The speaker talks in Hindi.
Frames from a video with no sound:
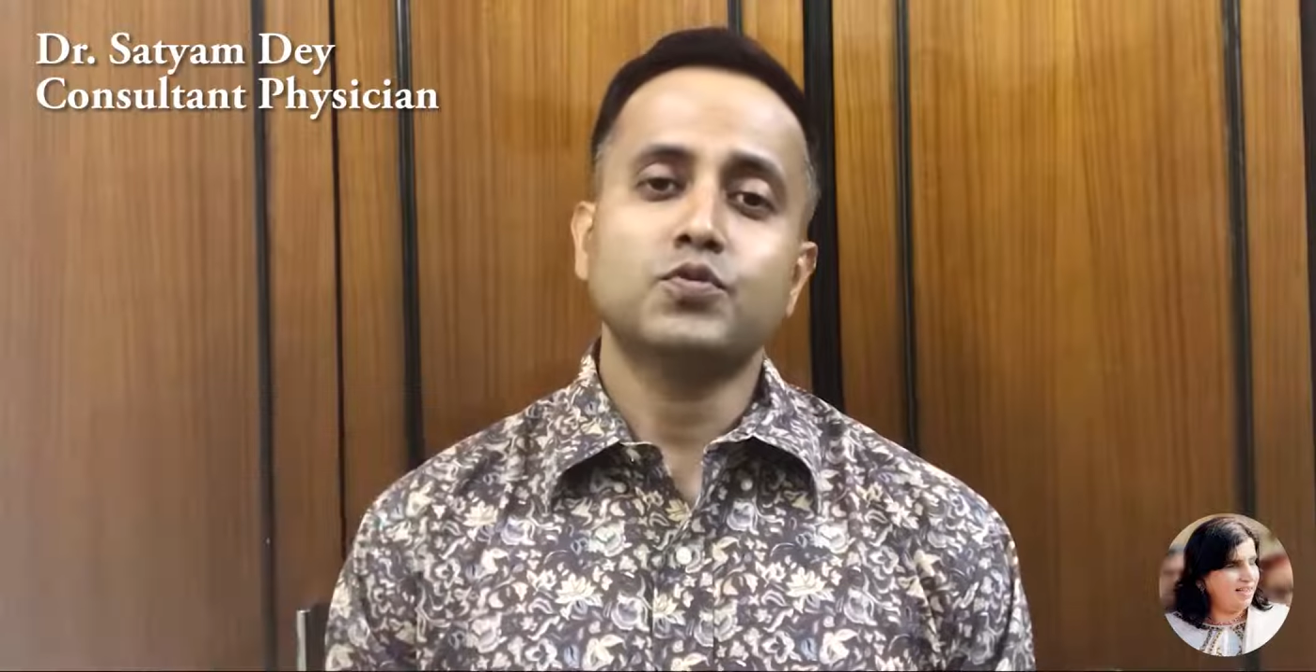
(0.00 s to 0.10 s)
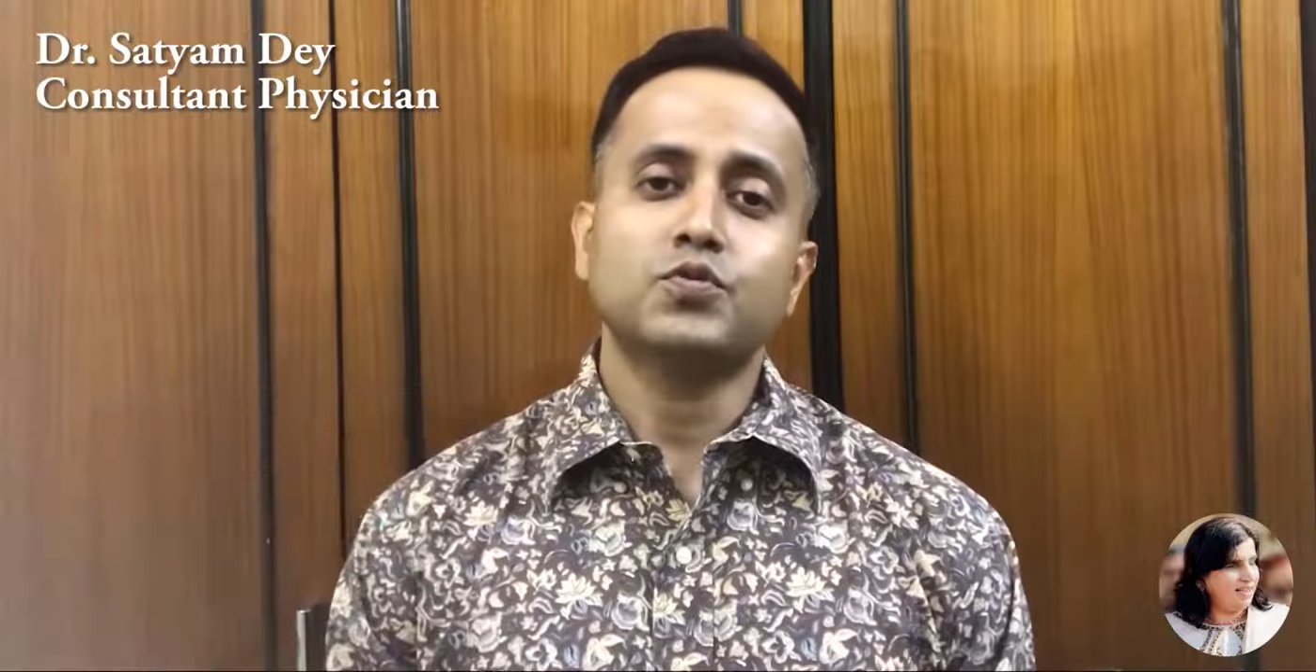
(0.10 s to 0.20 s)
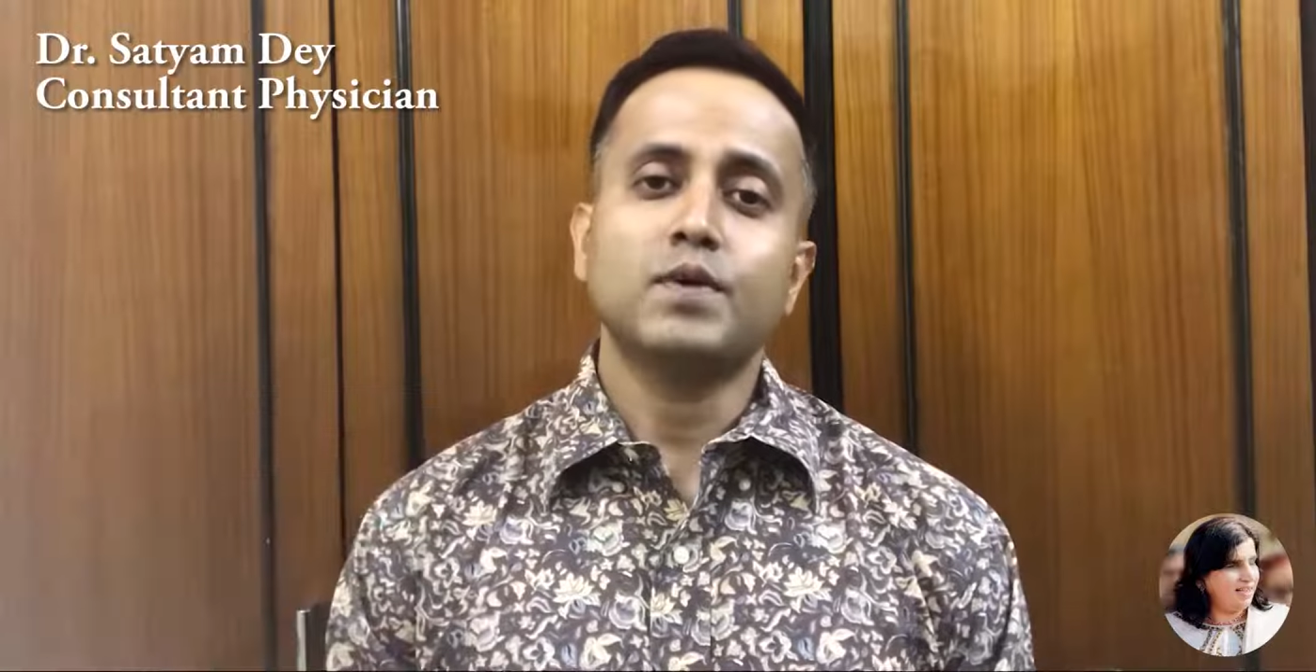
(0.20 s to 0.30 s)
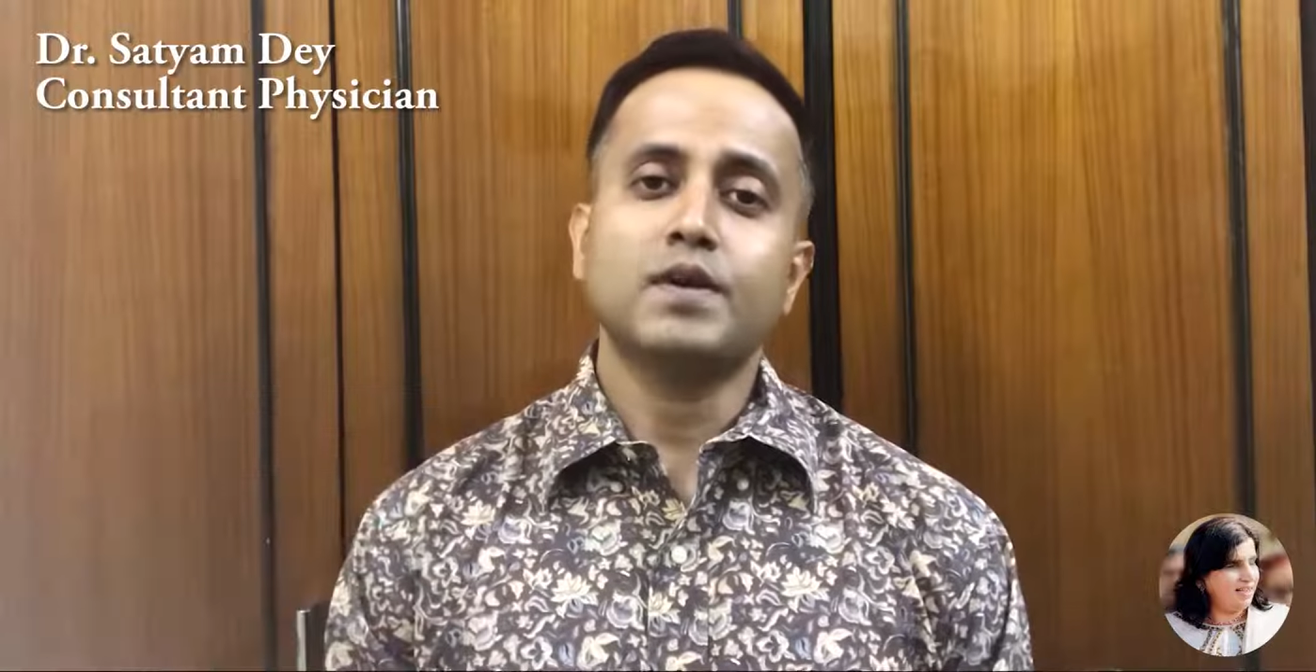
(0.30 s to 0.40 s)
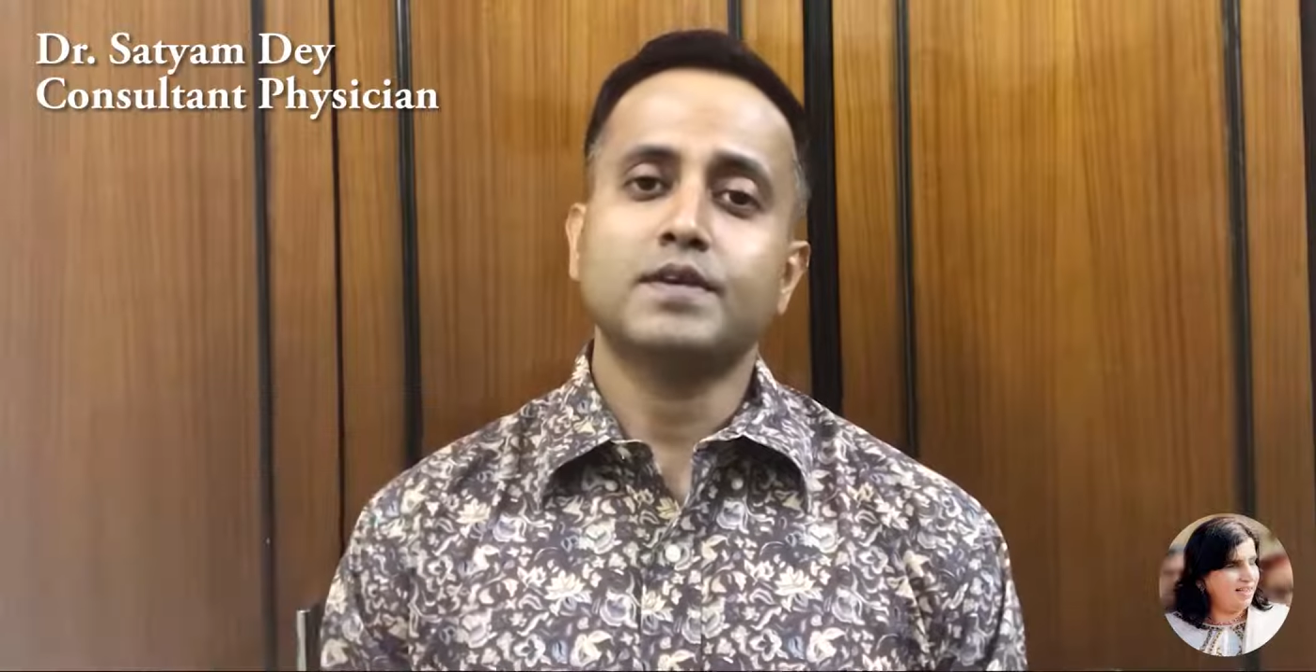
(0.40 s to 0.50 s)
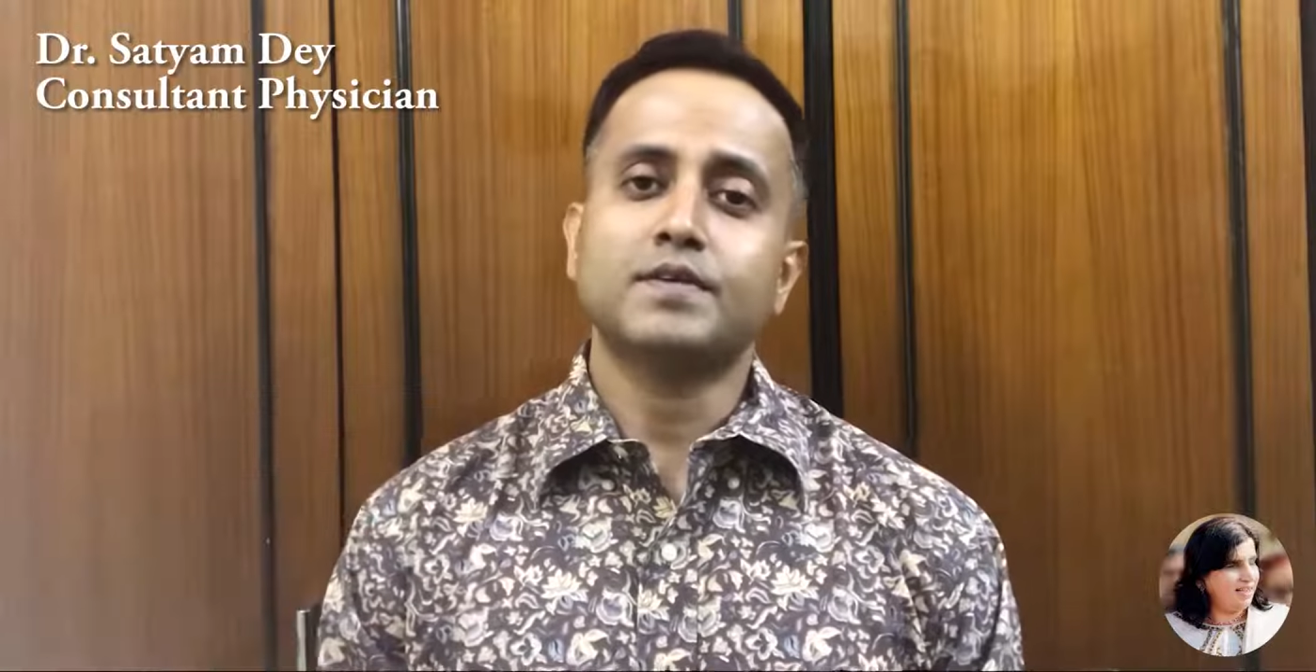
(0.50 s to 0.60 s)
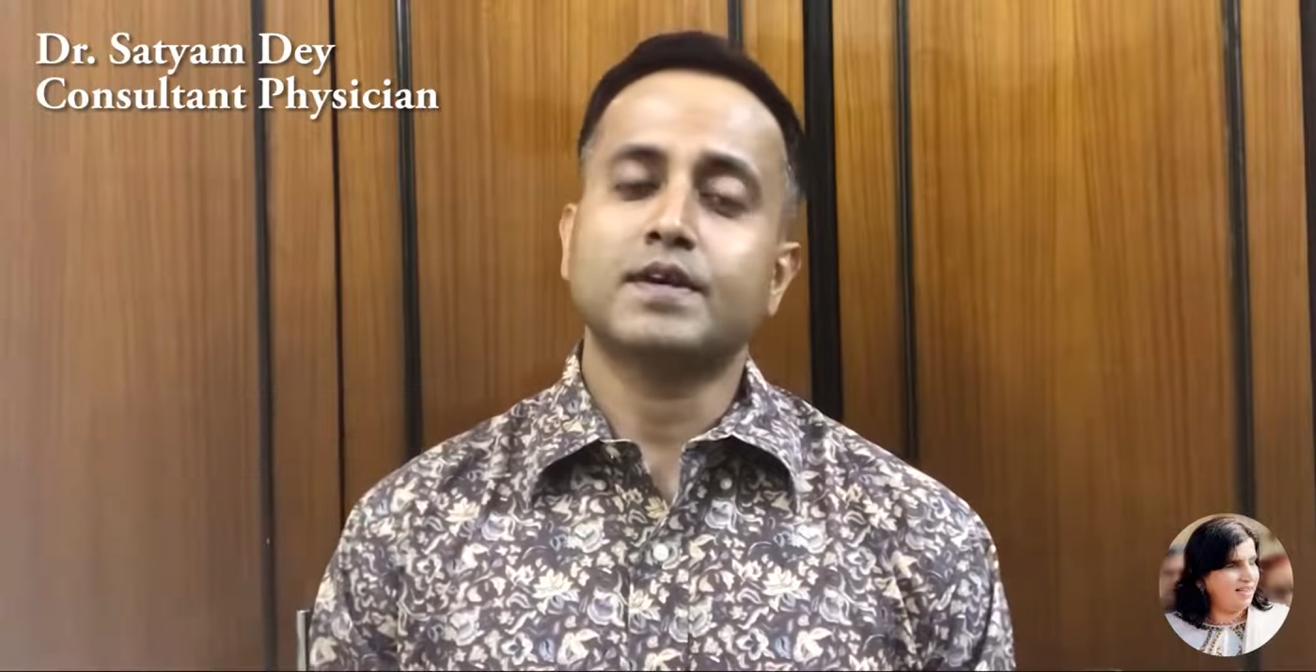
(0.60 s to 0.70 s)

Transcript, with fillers: सुबह से